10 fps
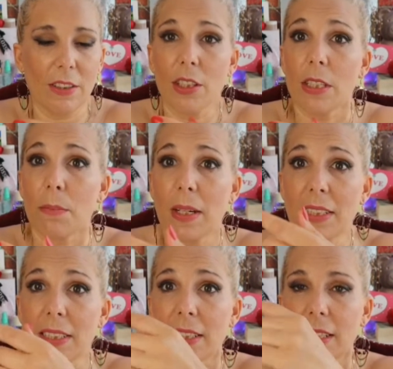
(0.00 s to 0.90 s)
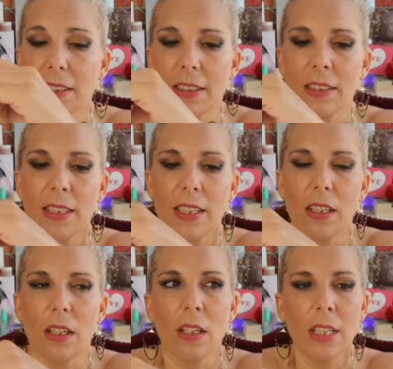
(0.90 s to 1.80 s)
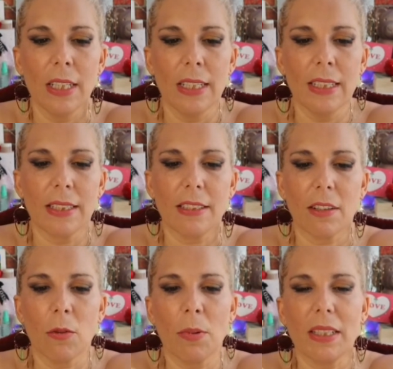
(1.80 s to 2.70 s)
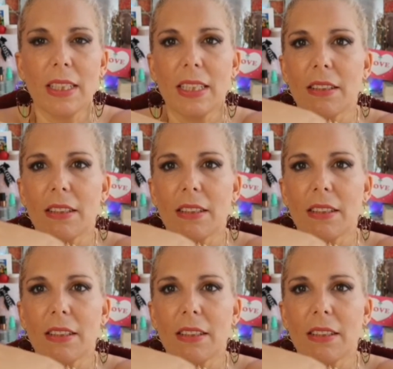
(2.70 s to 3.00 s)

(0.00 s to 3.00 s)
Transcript: Ça, c'est pratique. Hein. Euh, c'est vraiment pratique.